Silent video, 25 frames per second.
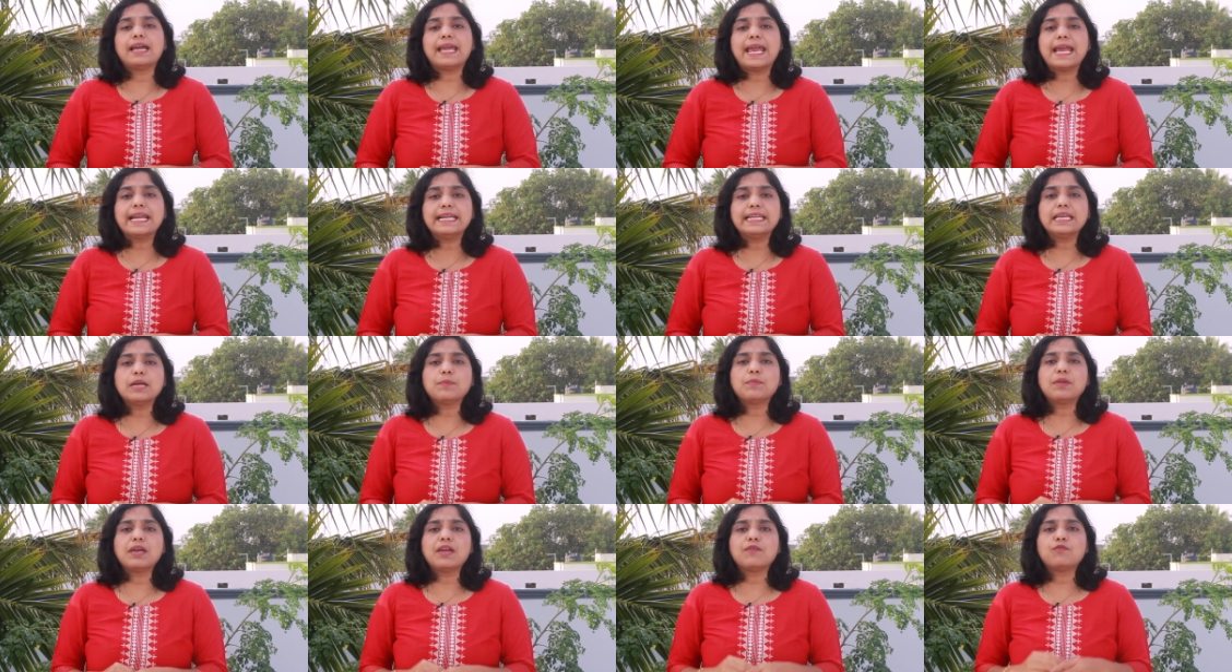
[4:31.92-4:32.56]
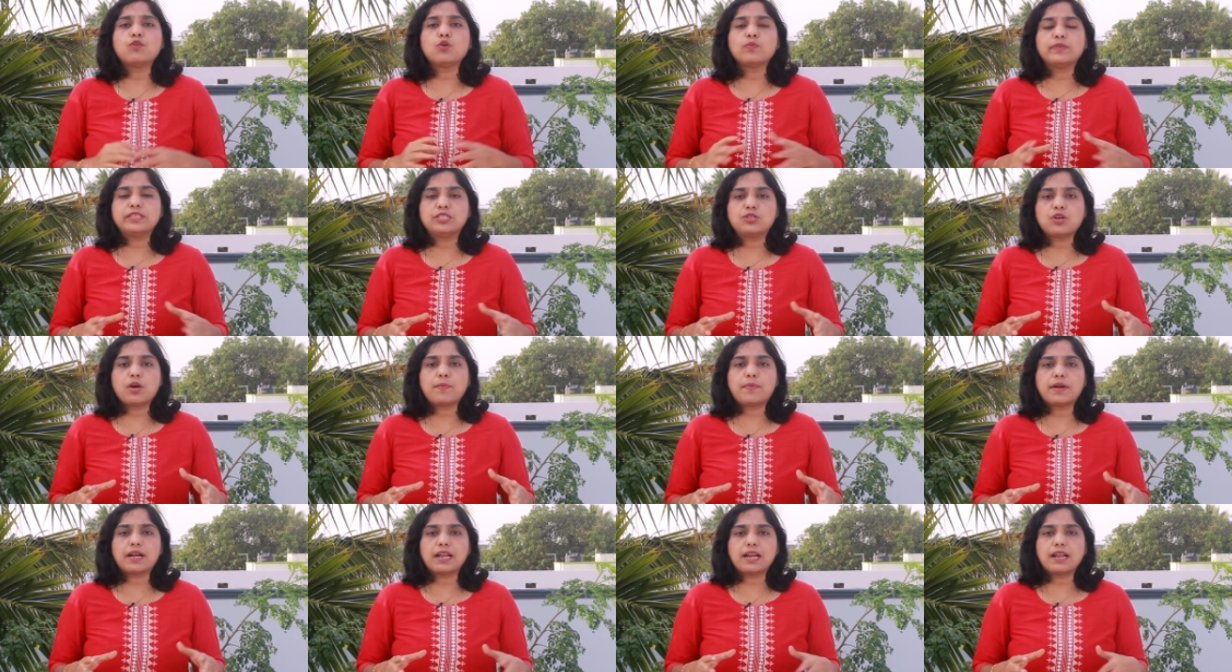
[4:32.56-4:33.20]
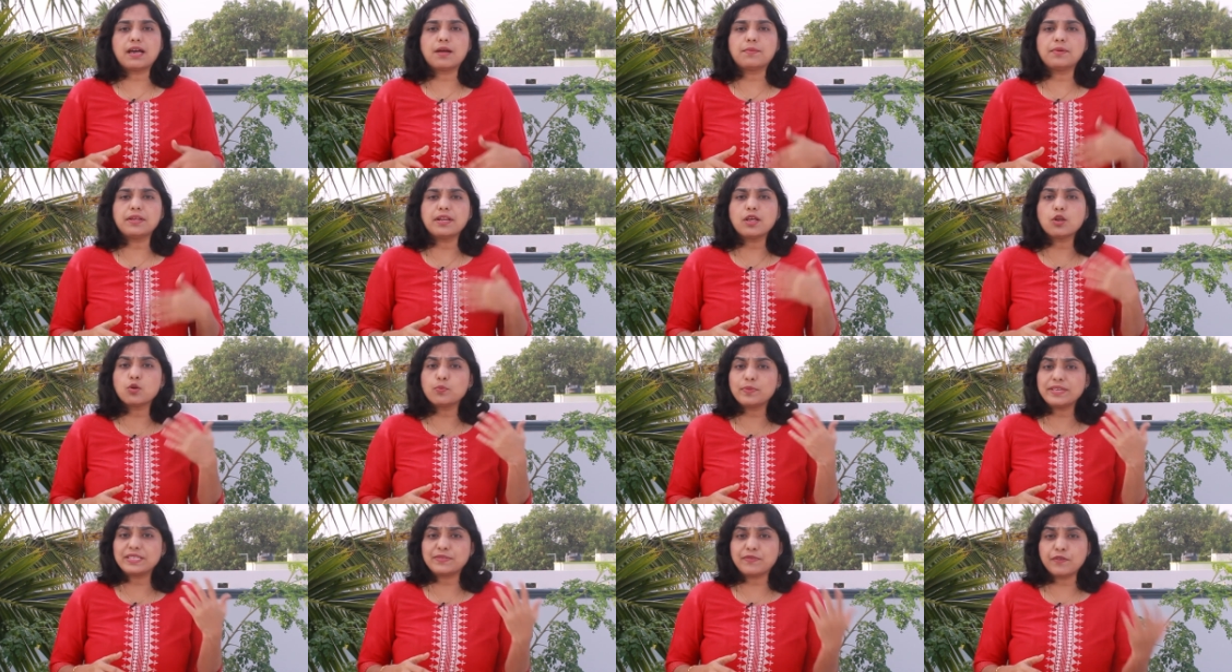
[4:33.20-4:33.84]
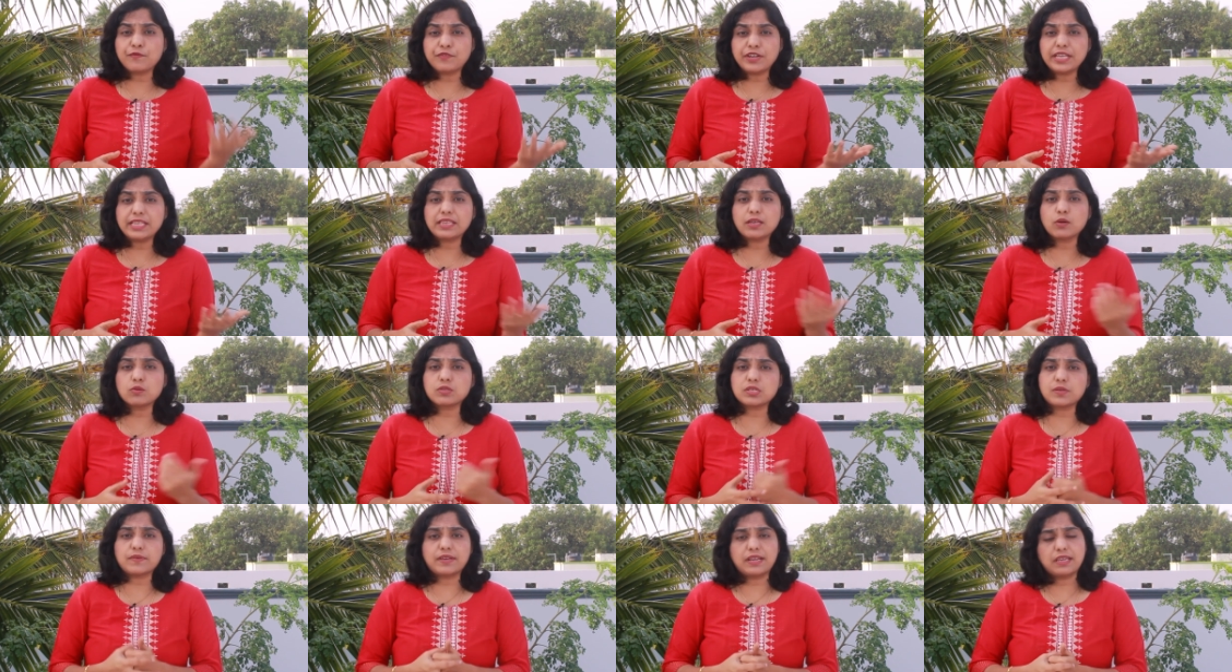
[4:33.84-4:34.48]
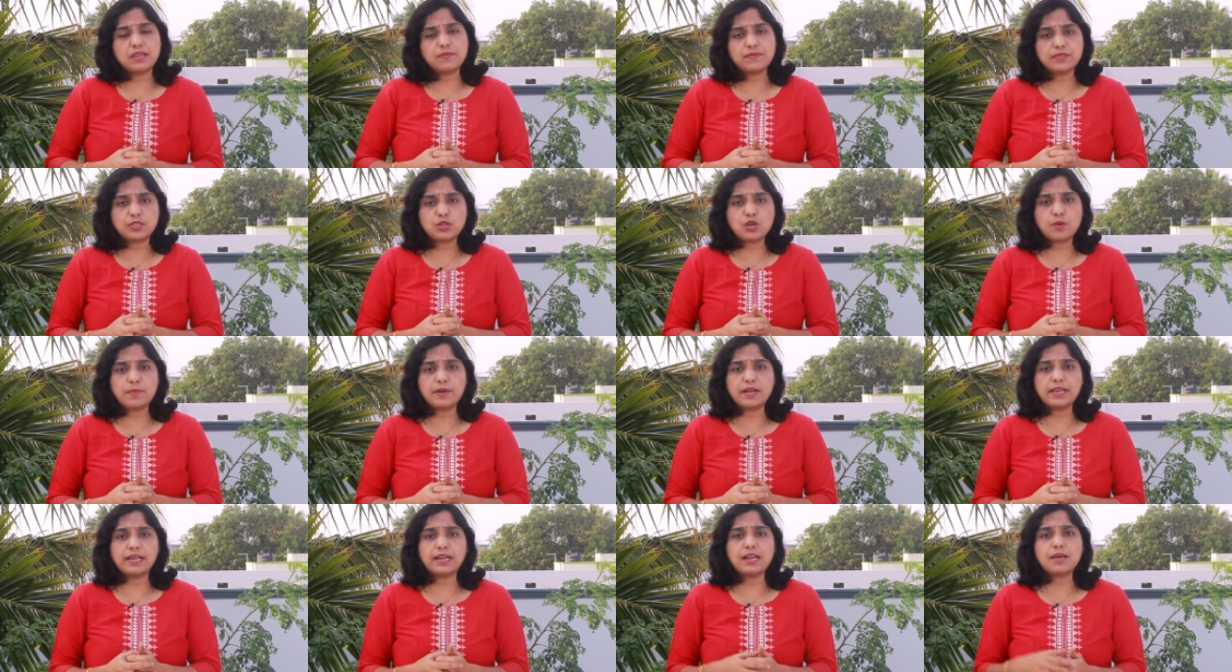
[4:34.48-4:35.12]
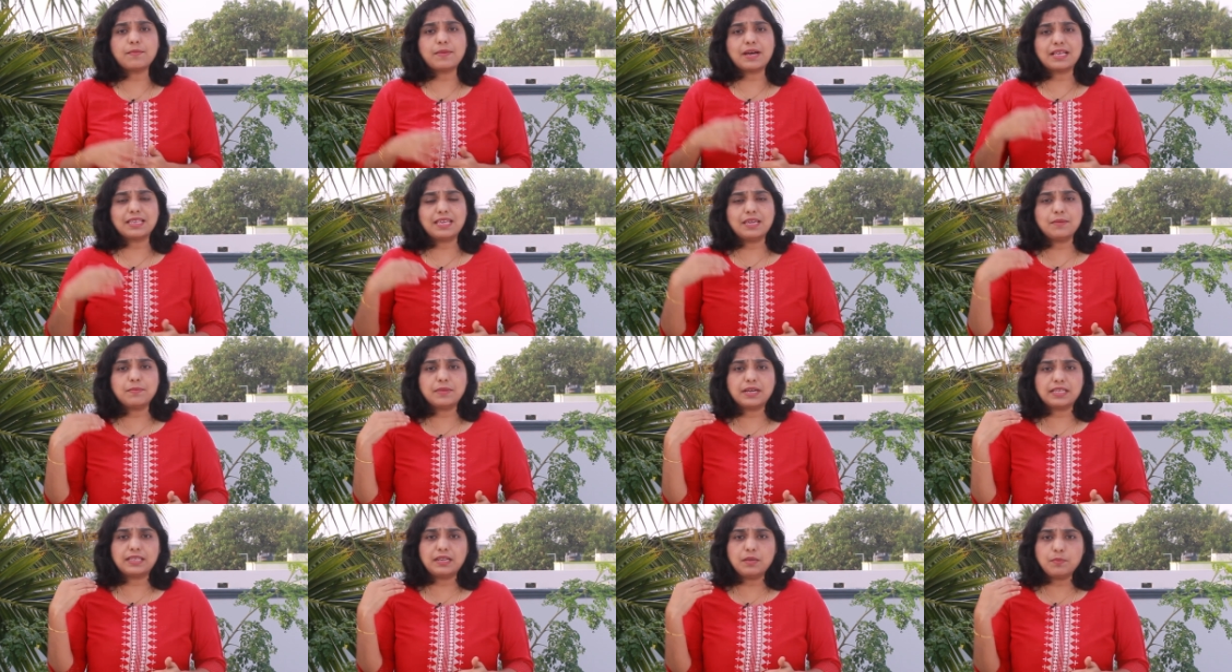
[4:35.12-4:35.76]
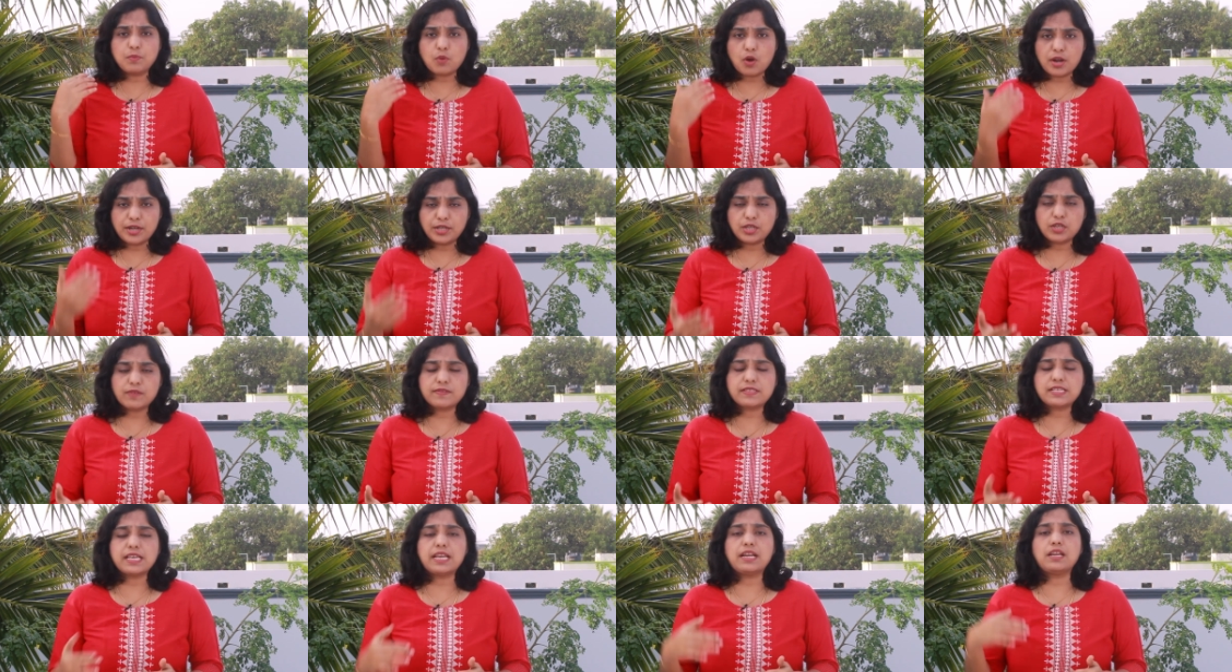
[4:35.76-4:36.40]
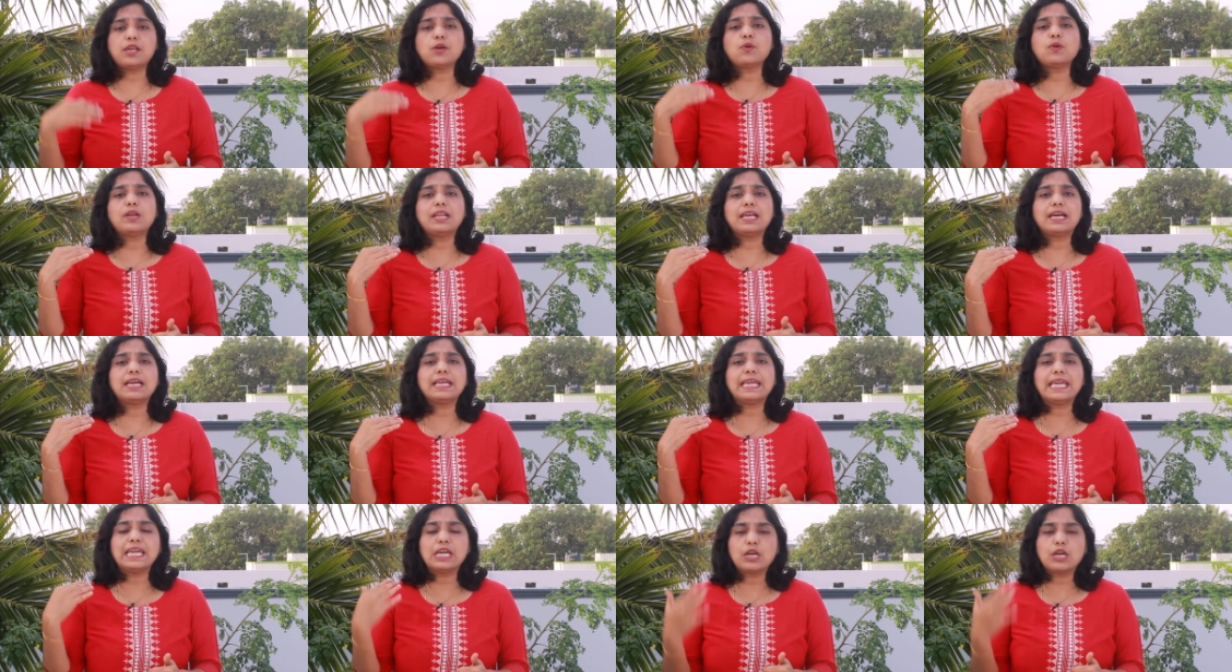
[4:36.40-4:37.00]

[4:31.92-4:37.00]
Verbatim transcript: ஏடிஎம்ல எவ்வளோ வித்ட்ரா பண்ணலாம் அப்படின்னா ருபீஸ் ஃபிஃப்டி தௌசண்ட் வரைக்கும் வித்ரா பண்ணிக்கலாம் அதே மாதிரி பாயிண்ட் ஆஃப் சேல்லையோ இல்லை